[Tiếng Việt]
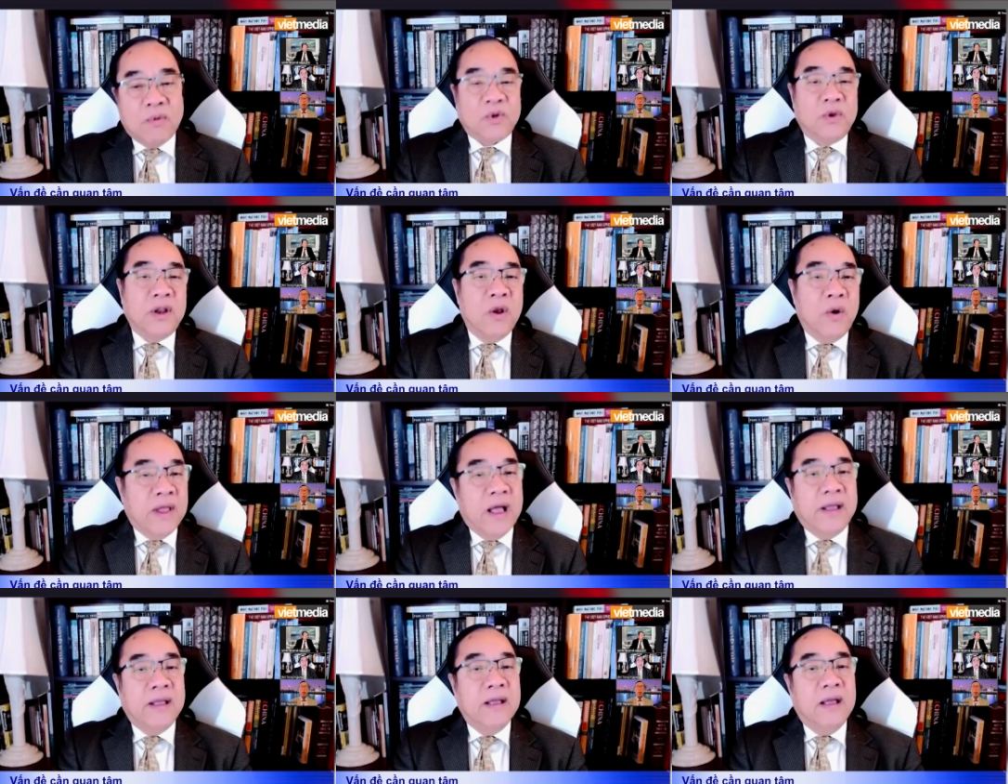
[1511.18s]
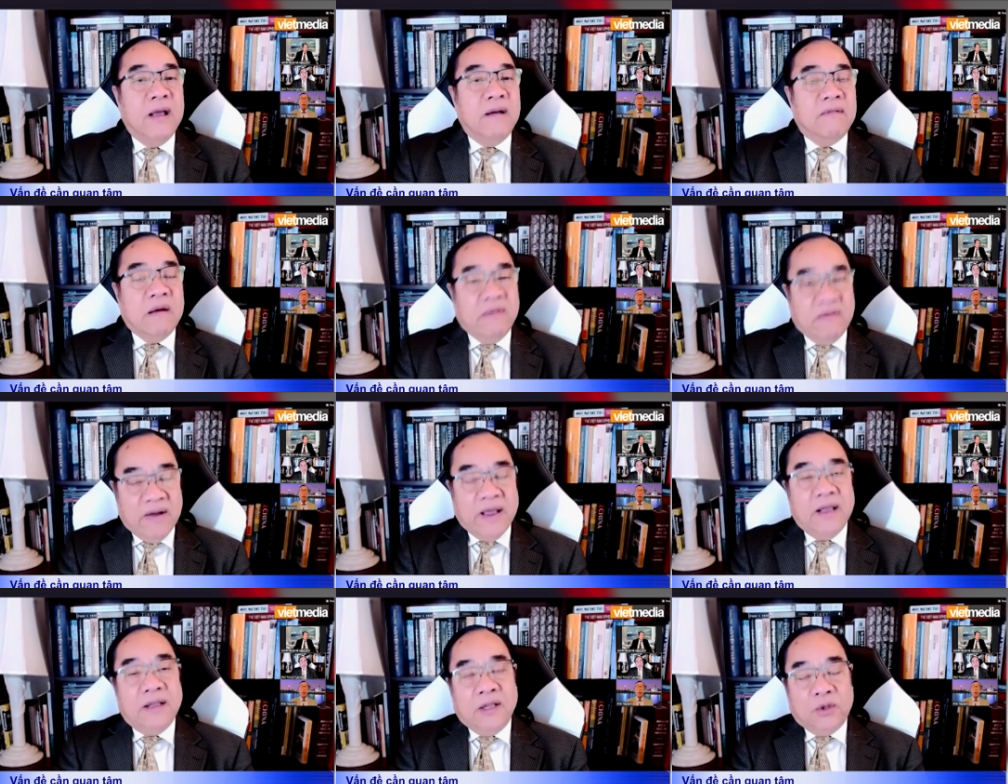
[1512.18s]
cái đổi thay và vì vậy
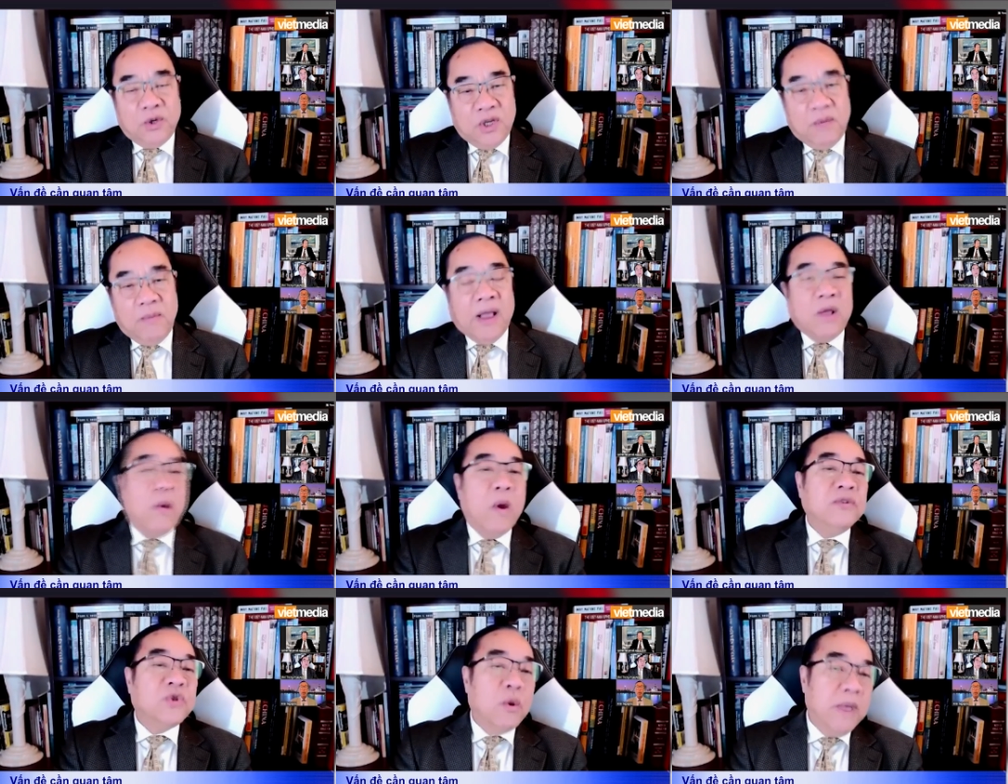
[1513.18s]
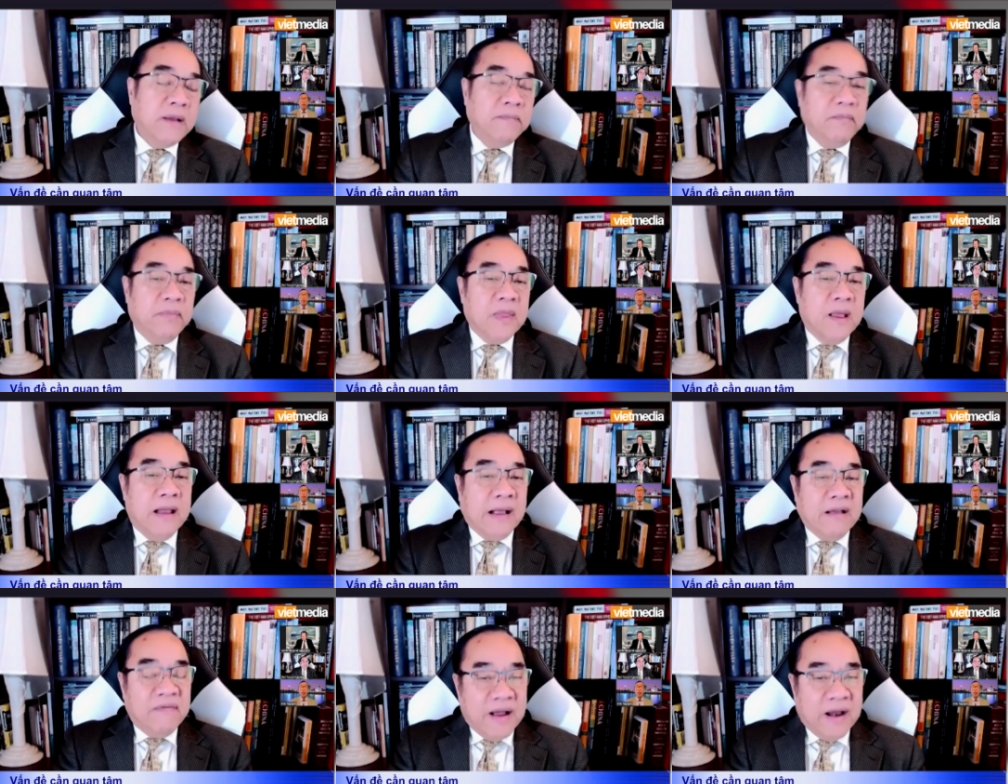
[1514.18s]
thì tôi xin mời anh quân cho biết là
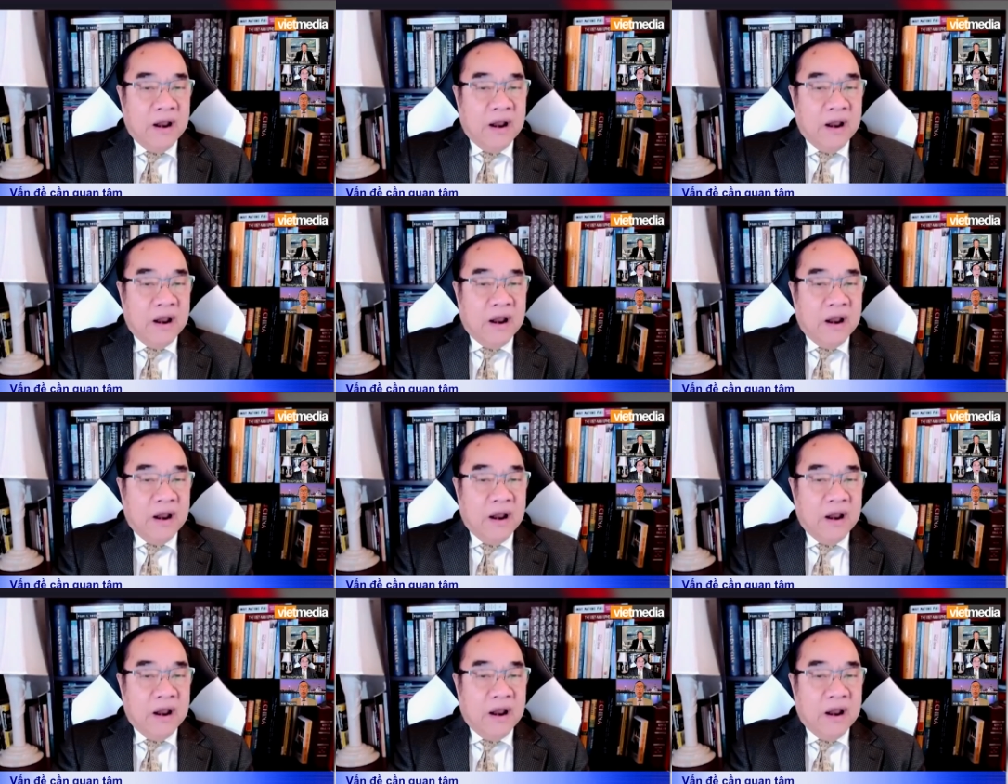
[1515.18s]
cái phản